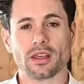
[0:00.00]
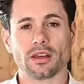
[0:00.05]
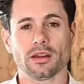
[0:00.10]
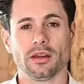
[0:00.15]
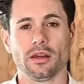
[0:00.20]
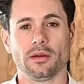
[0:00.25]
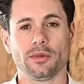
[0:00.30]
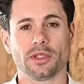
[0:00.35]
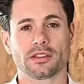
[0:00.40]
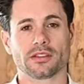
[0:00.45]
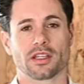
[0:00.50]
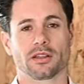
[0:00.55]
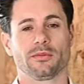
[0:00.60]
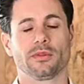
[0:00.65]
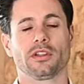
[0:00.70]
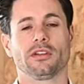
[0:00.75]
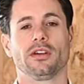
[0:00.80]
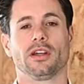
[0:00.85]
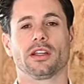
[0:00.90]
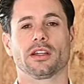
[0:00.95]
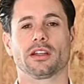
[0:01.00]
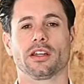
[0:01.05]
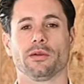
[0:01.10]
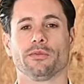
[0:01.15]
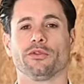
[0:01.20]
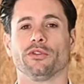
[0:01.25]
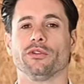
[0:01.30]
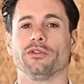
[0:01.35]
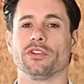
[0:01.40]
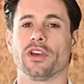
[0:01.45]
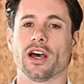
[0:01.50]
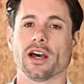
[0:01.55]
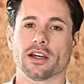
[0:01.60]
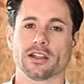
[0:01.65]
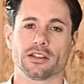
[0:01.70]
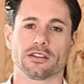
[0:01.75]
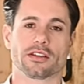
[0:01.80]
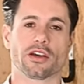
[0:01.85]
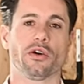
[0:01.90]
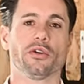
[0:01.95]
Wir ähm, haben jetzt seit mittlerweile knapp fünf Jahre.
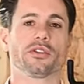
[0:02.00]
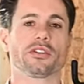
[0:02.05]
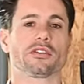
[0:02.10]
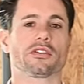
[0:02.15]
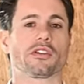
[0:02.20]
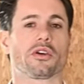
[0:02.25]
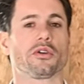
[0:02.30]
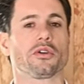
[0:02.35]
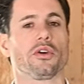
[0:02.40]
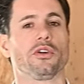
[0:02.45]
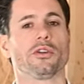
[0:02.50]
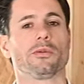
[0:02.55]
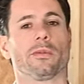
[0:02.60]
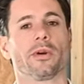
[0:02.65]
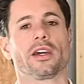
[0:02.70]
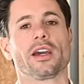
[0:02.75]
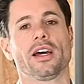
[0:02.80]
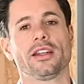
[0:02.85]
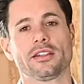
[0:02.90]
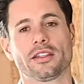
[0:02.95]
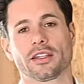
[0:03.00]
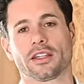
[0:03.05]
Das Haus ist auch euch bekannt.